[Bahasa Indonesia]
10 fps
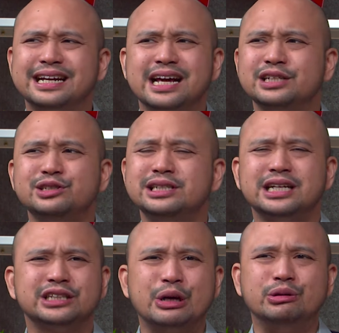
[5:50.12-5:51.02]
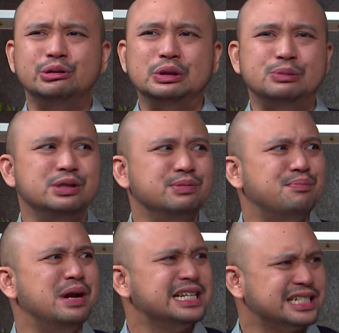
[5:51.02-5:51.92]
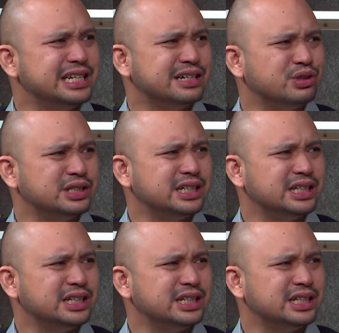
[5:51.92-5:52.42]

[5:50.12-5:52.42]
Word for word: terkenal sekitar tahun 2015 kali. ya